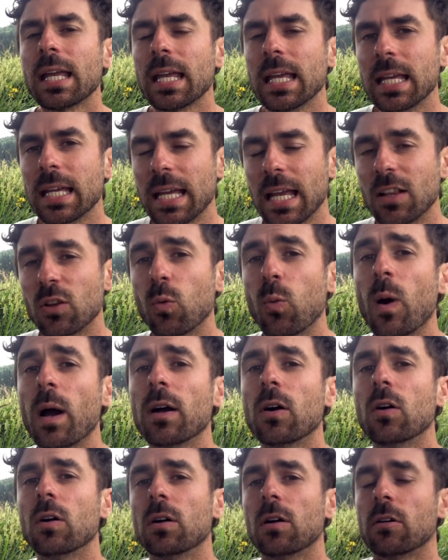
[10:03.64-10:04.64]
y que
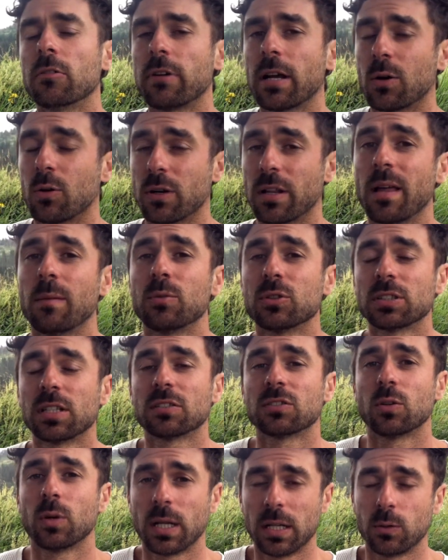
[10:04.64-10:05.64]
luego recordamos
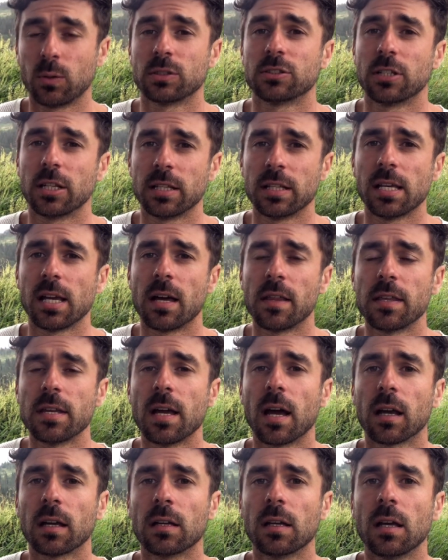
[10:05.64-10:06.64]
eso en nuestro día a
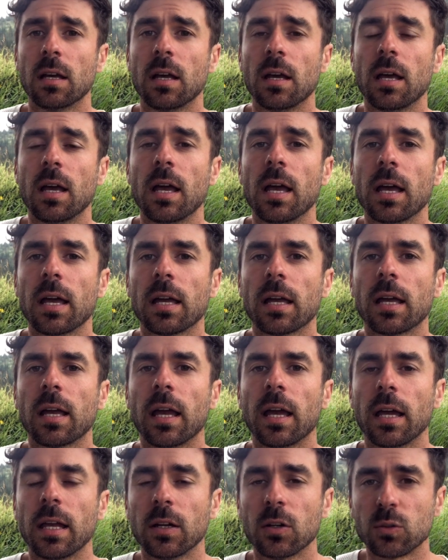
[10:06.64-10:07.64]
día
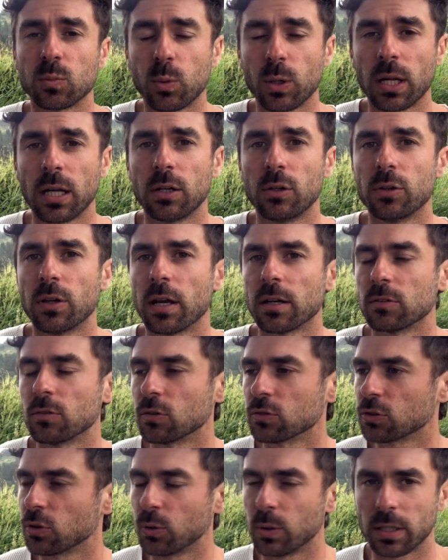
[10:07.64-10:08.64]
que nos puede ayudar
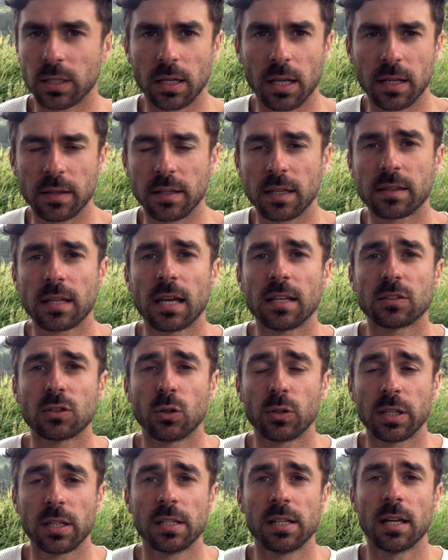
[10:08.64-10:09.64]
no solo en, detalles
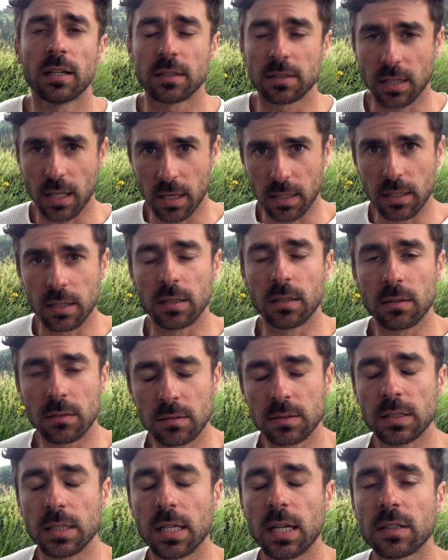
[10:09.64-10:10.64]
cotidianos, que ahí
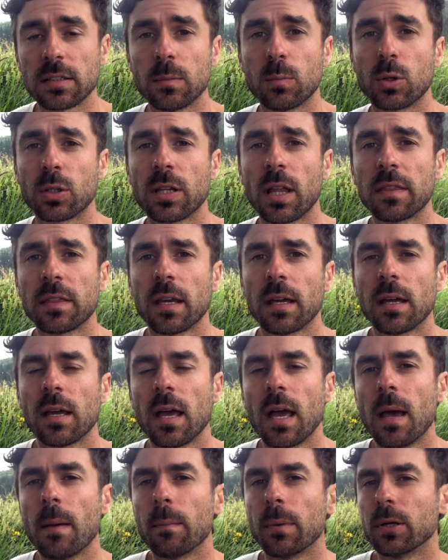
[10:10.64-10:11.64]
sí que es importante,
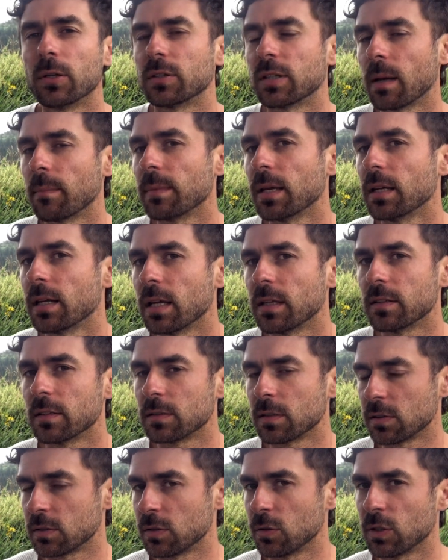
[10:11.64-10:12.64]
pero también en
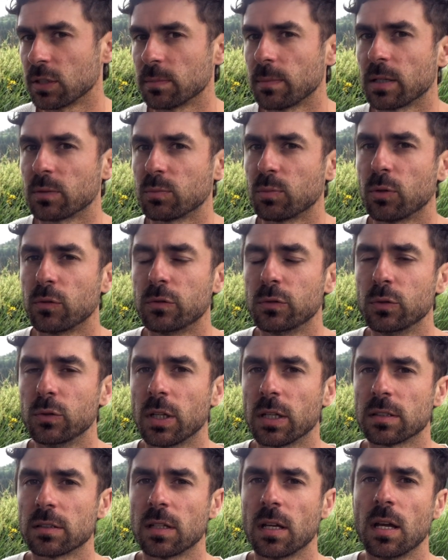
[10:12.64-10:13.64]
decisiones más
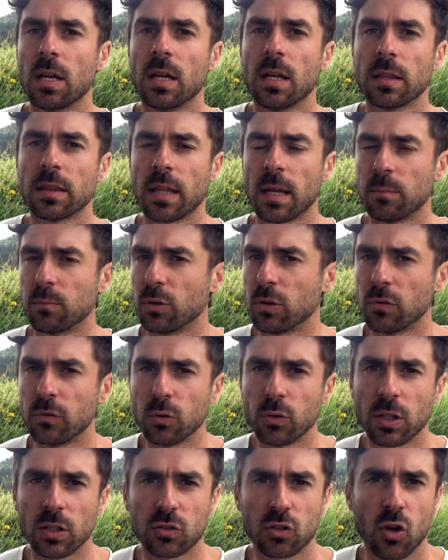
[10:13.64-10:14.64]
profundas, tan
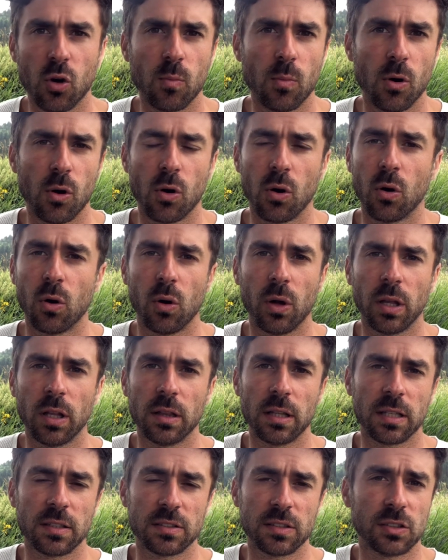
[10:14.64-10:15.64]
profundas como
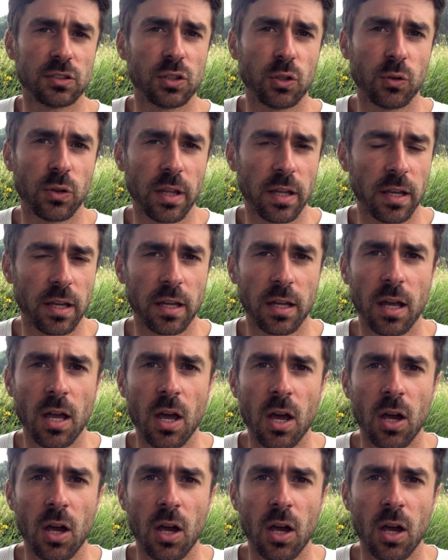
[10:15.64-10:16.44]
la decisión de